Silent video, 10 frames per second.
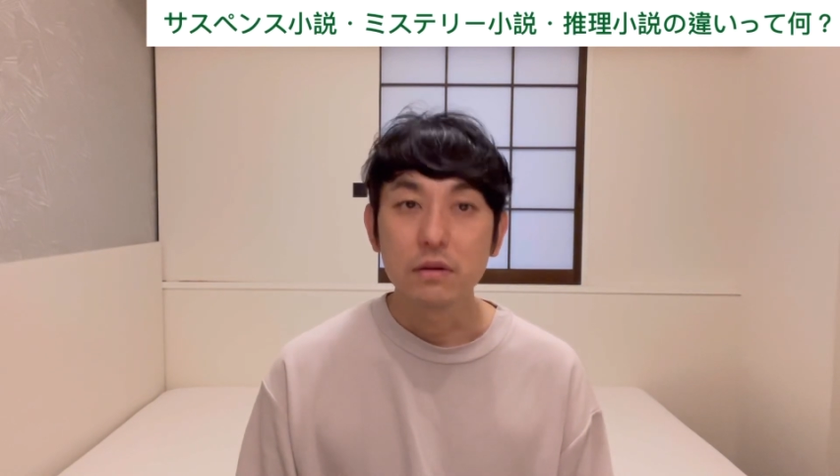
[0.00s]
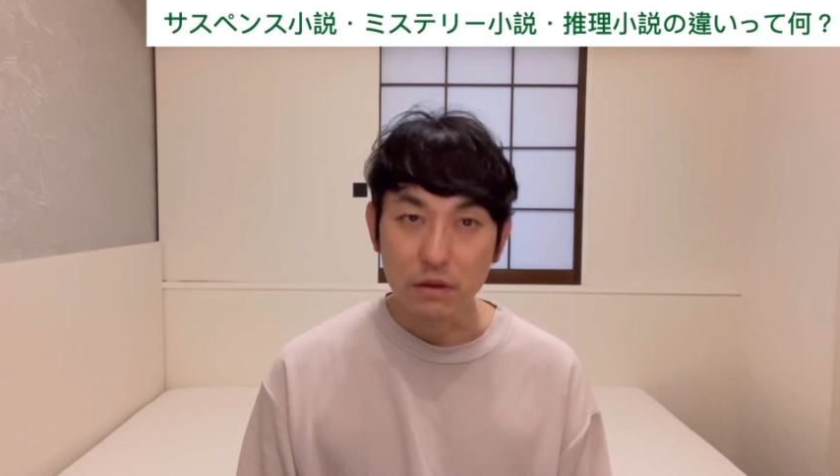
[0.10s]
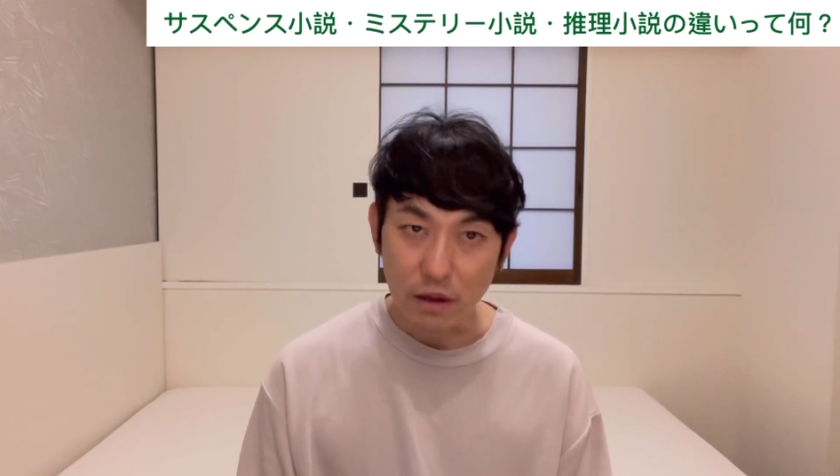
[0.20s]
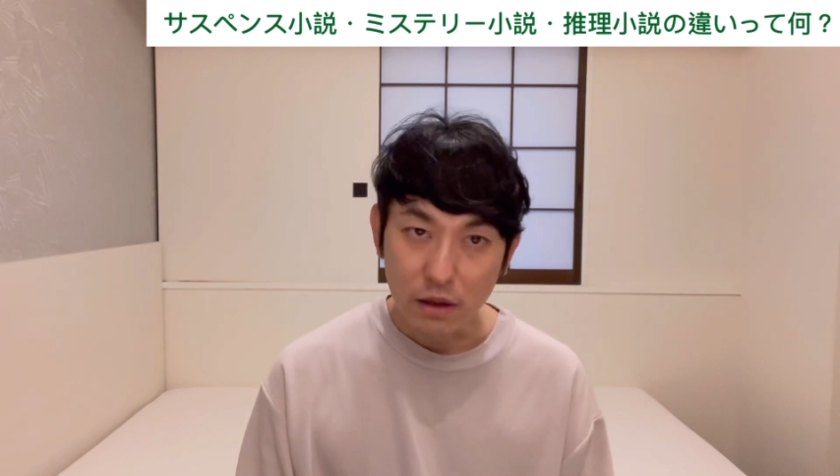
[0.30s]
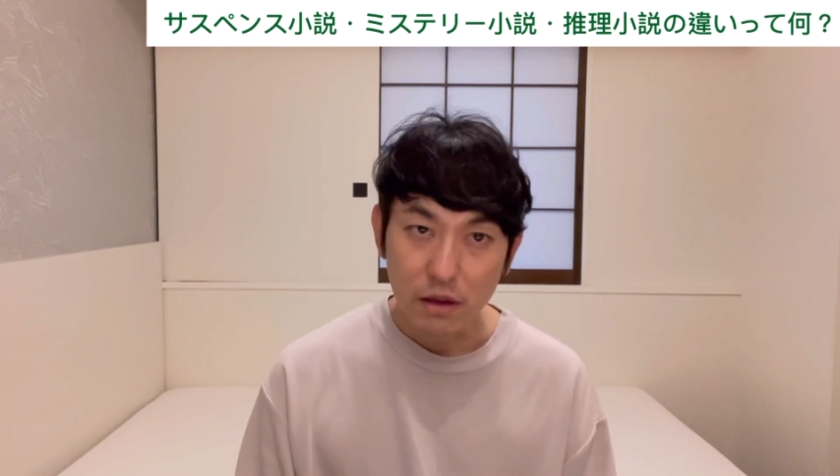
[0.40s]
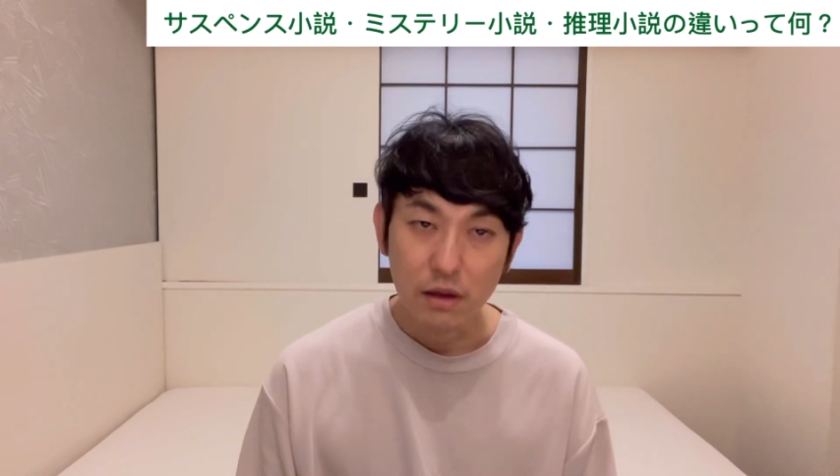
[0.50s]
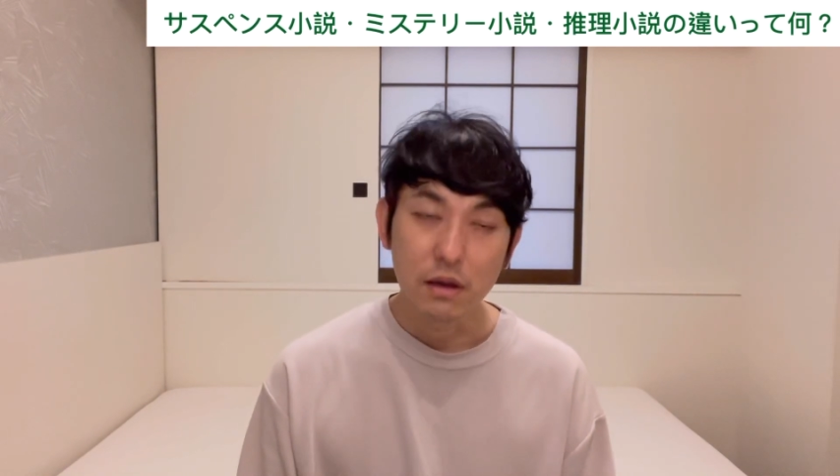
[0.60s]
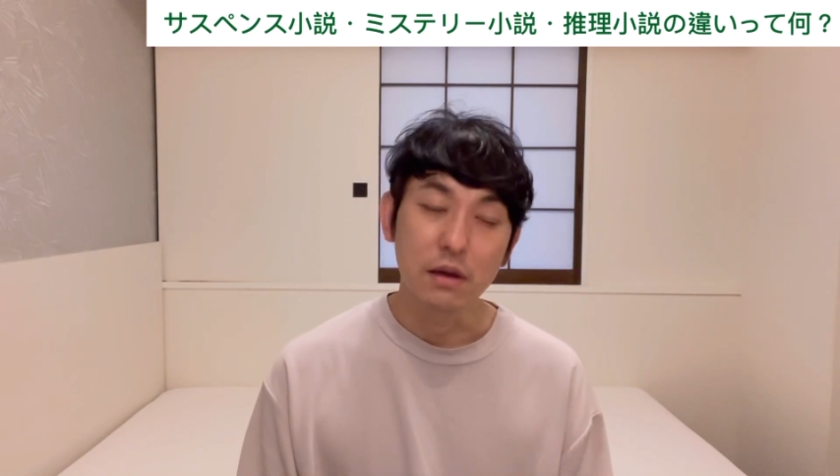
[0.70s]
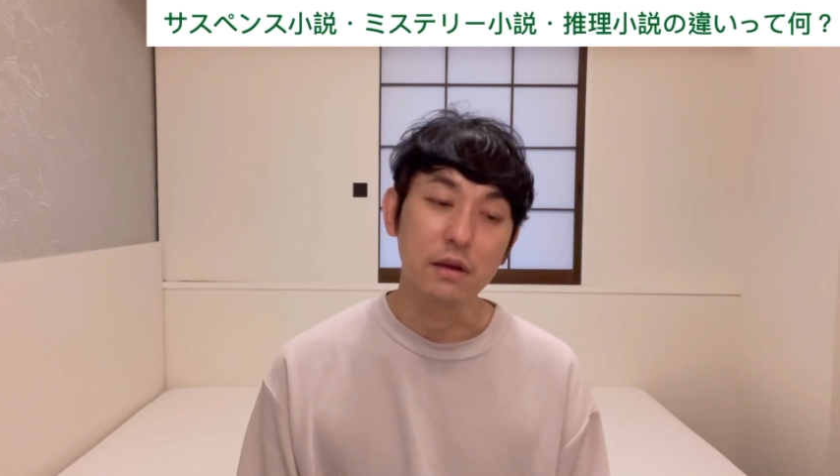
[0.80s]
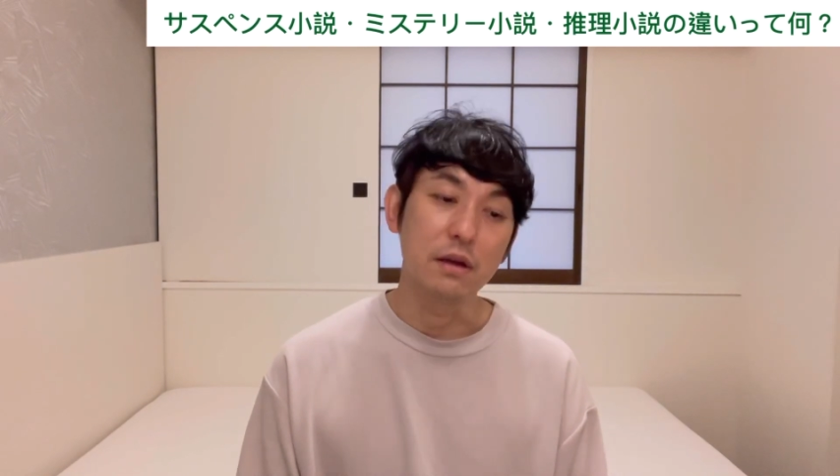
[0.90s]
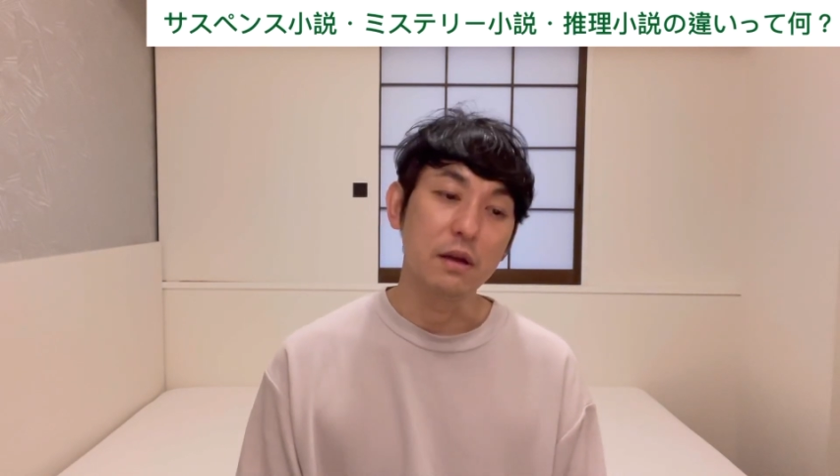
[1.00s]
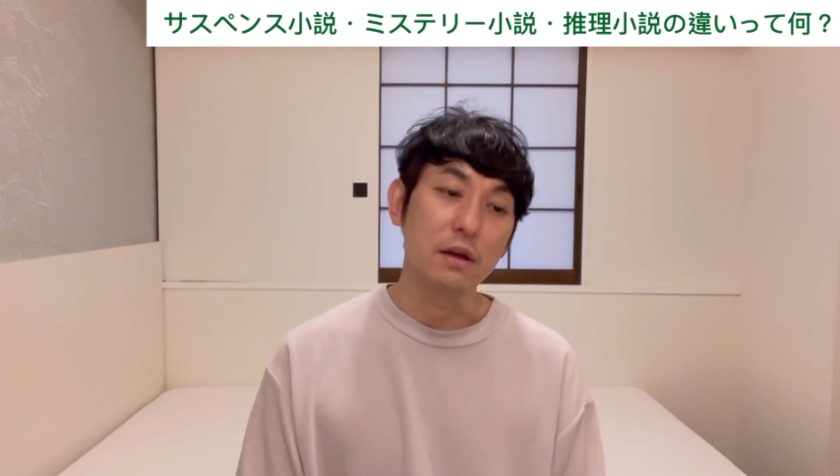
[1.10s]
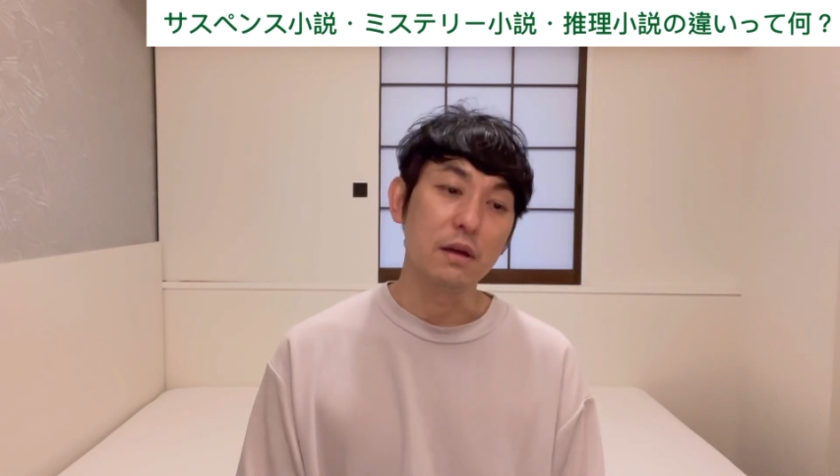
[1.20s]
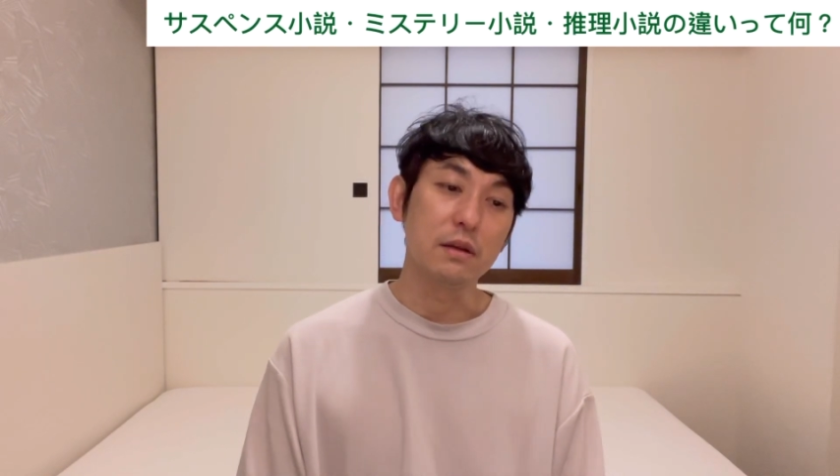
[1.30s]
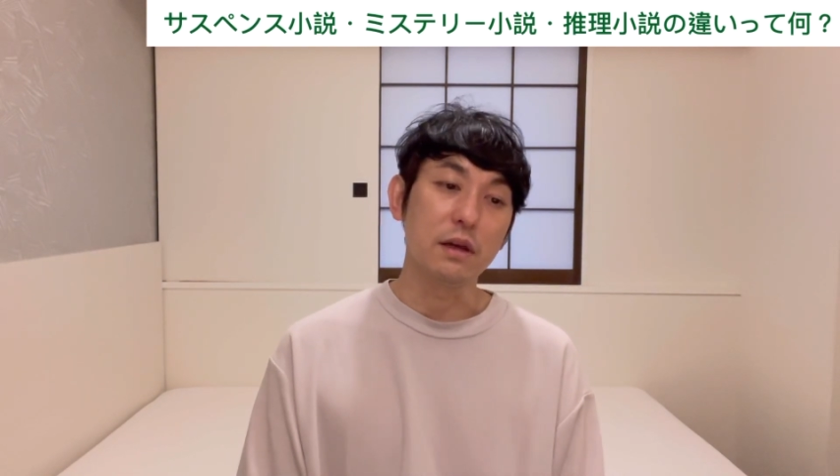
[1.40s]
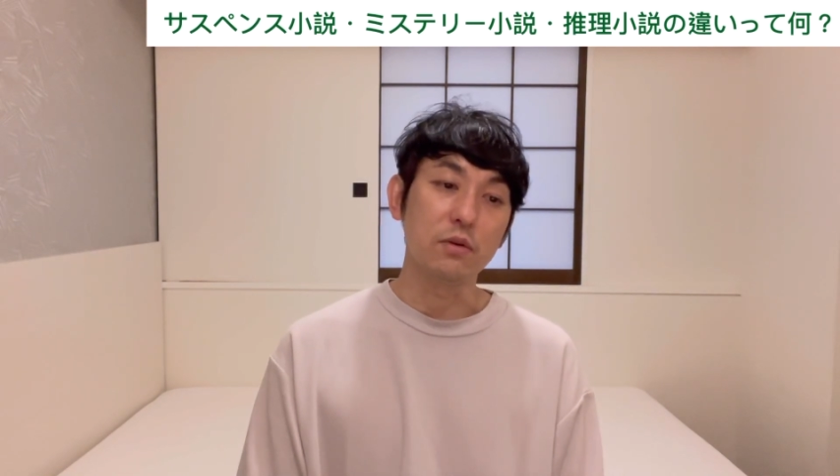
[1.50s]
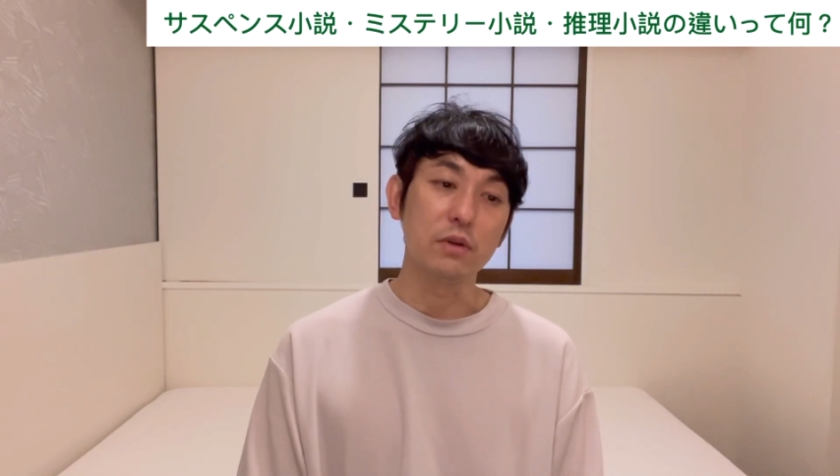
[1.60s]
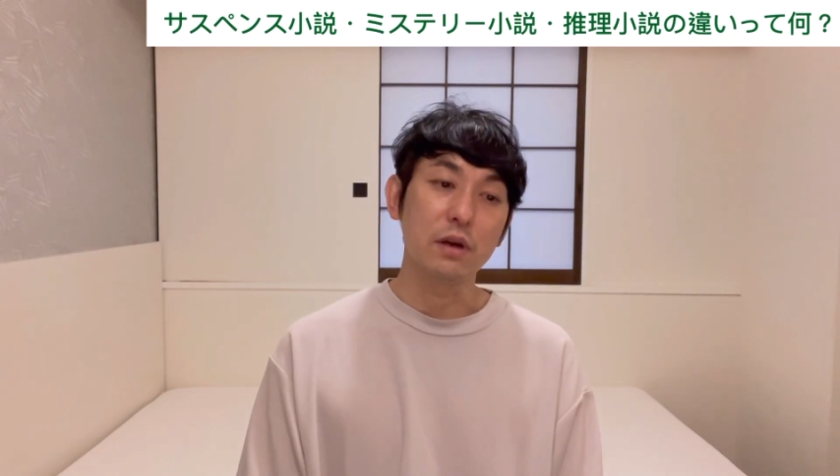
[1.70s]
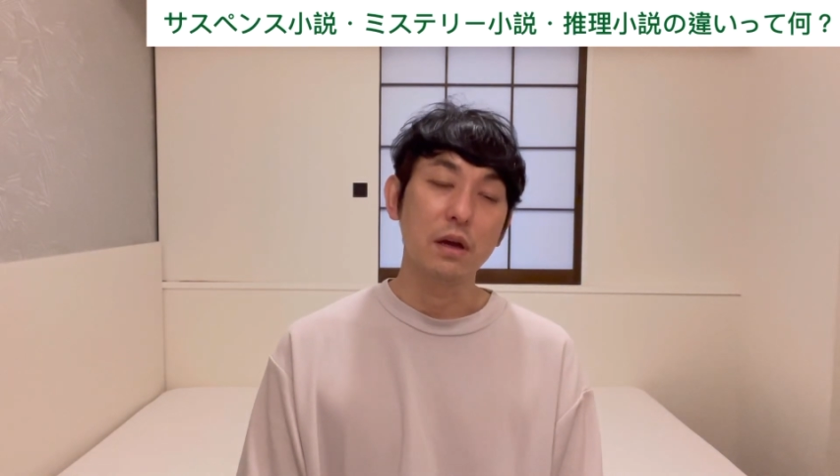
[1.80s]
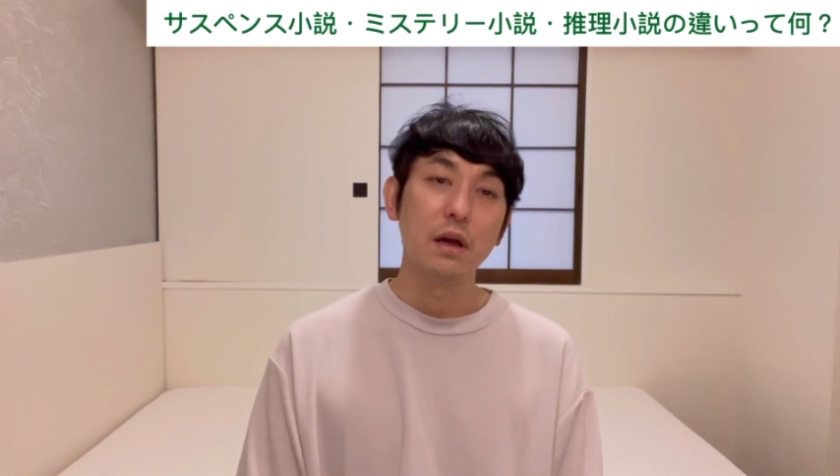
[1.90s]
ね。えー、なの
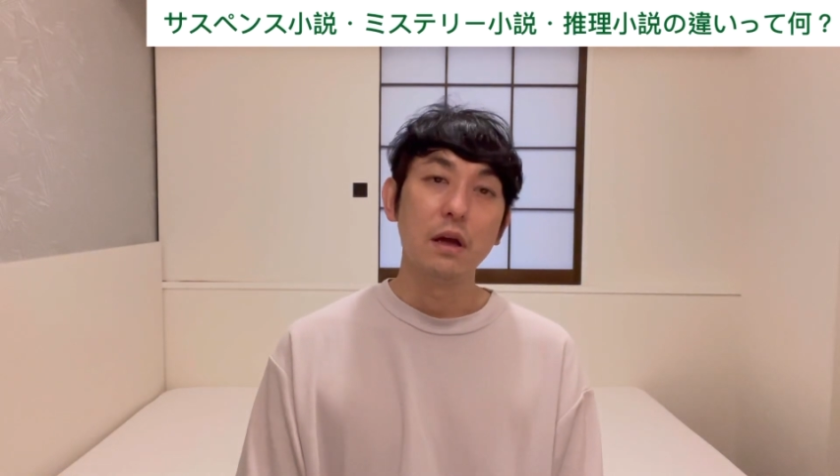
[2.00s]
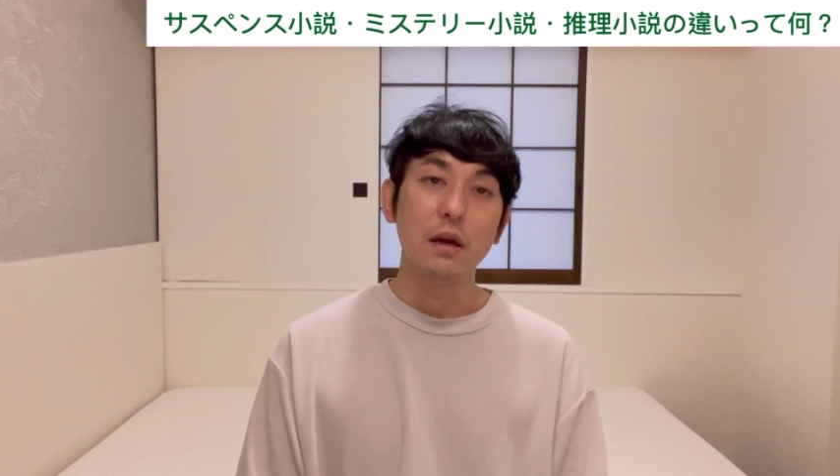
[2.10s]
で、